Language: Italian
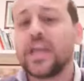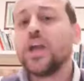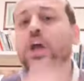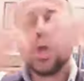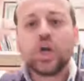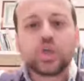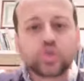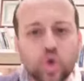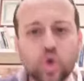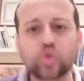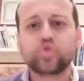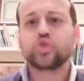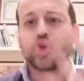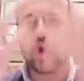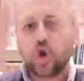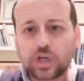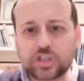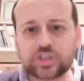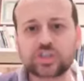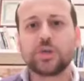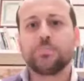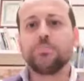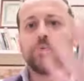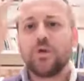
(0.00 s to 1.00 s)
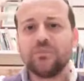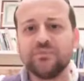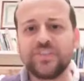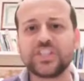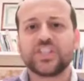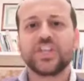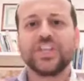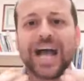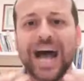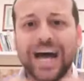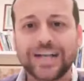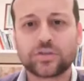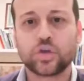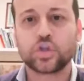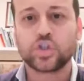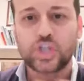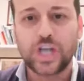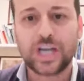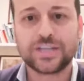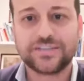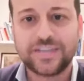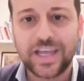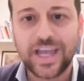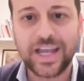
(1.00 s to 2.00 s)
avete. Tutte ore sti buon vicinato
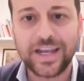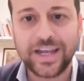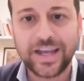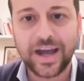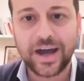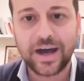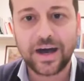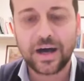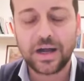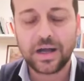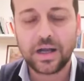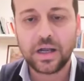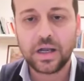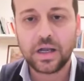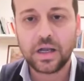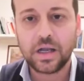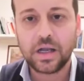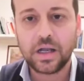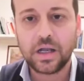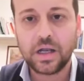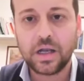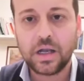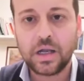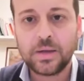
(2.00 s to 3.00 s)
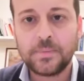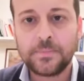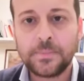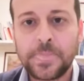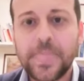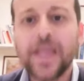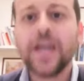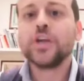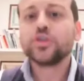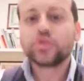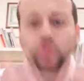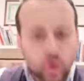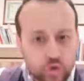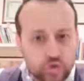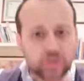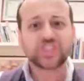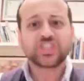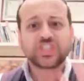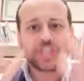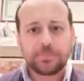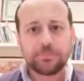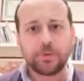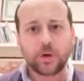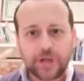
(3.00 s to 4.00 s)
c'è a Delia.
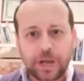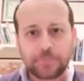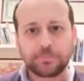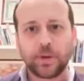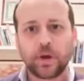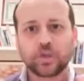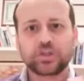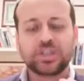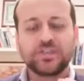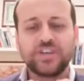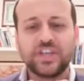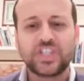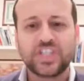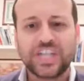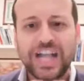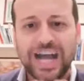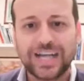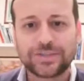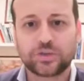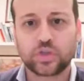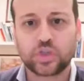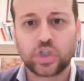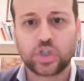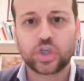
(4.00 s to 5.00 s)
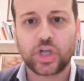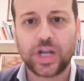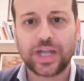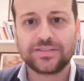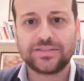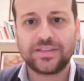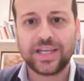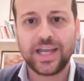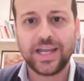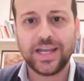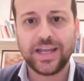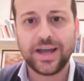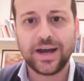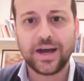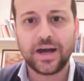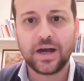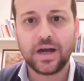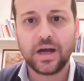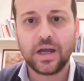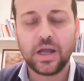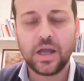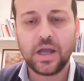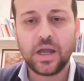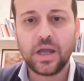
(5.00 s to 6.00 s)
Tutti sti buoni rapporti vicinato ci sono a
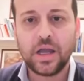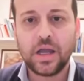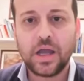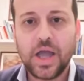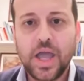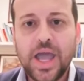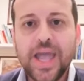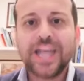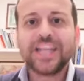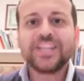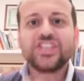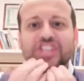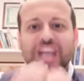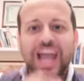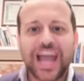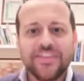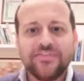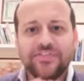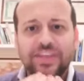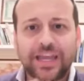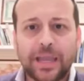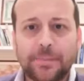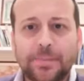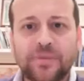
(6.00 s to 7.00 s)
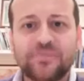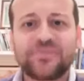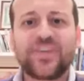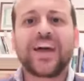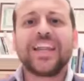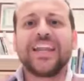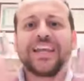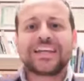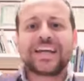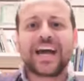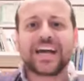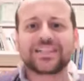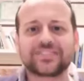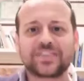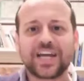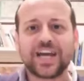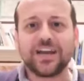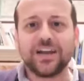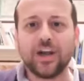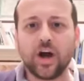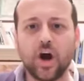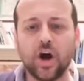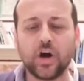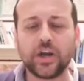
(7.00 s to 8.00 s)
Delia. Gente che per fare il
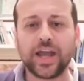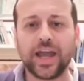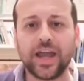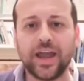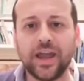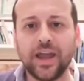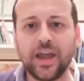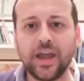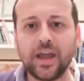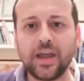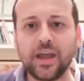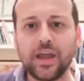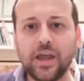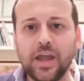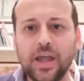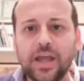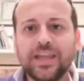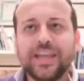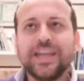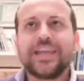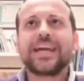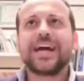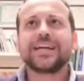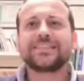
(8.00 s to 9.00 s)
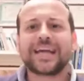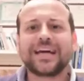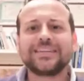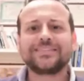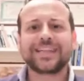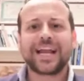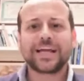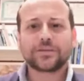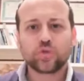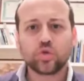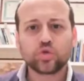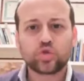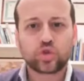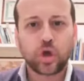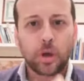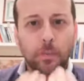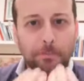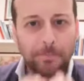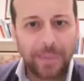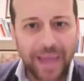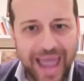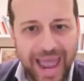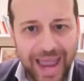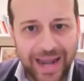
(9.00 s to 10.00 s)
cartellone, il cartellone andrà
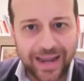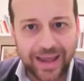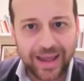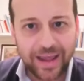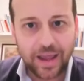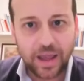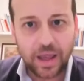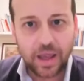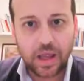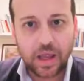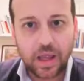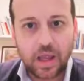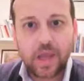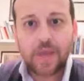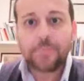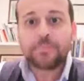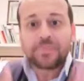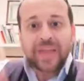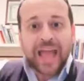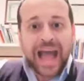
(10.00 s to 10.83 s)
tutto bene.